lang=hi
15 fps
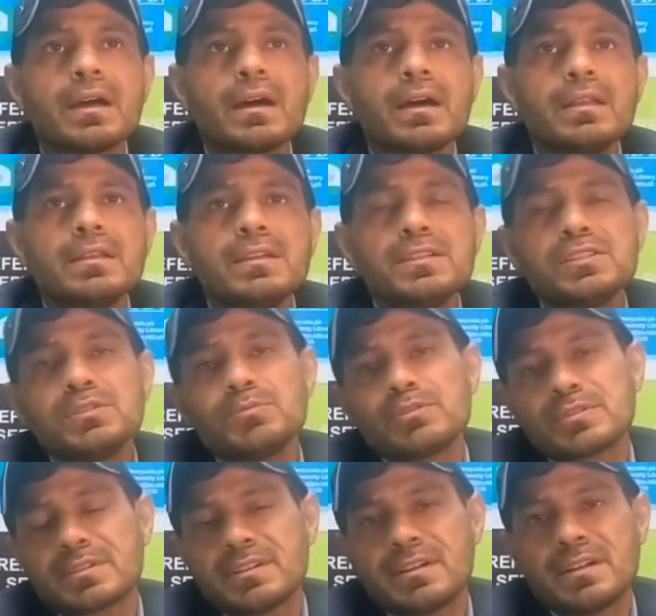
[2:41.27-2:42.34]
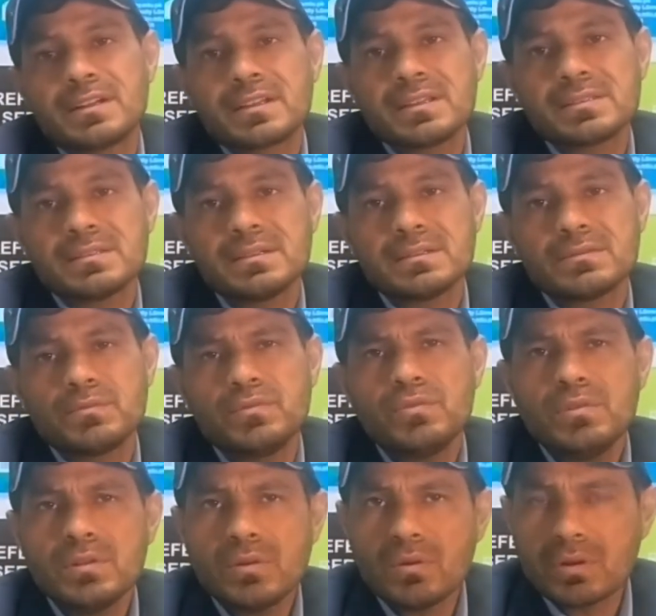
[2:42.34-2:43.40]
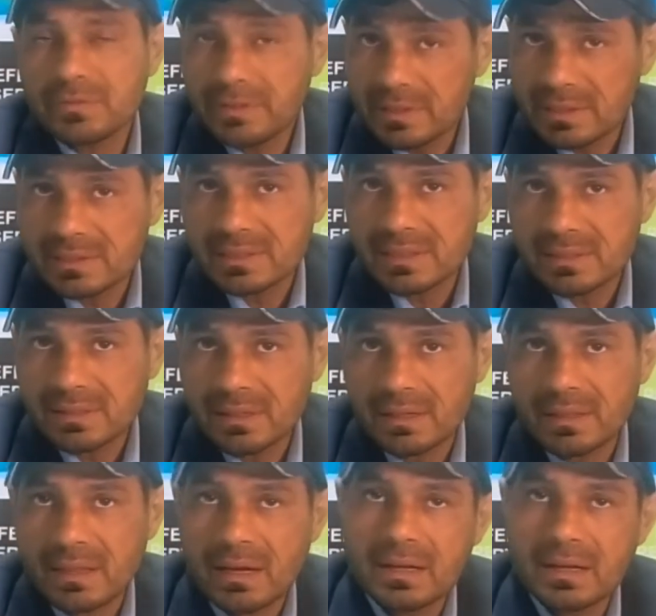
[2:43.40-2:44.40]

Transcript: हल्की सी मुस्कुराहट के साथ फुल कॉन्फिडेंस के साथ